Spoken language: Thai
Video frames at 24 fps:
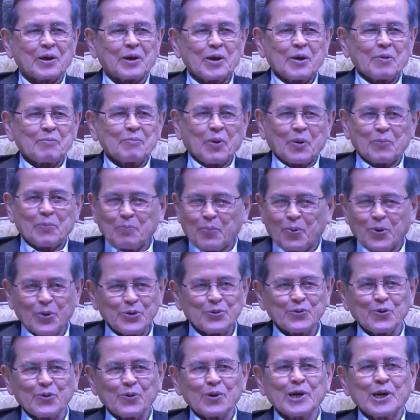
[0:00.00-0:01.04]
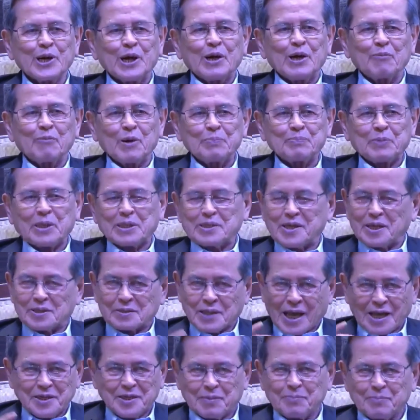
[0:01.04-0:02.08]
ผมพูดอยู่เรื่อยว่าประเทศไทย
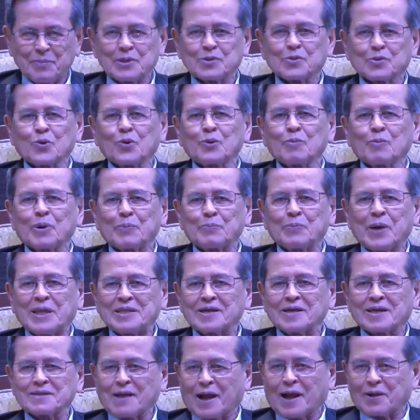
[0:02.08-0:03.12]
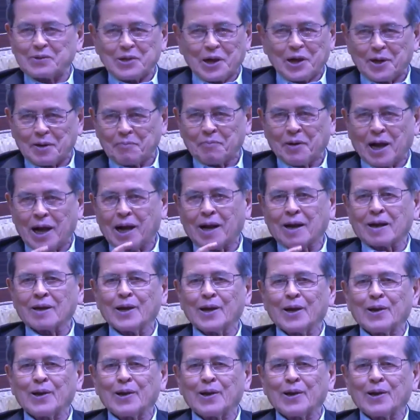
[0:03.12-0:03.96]
มีทุนประเภทต่างๆเยอะมากเลย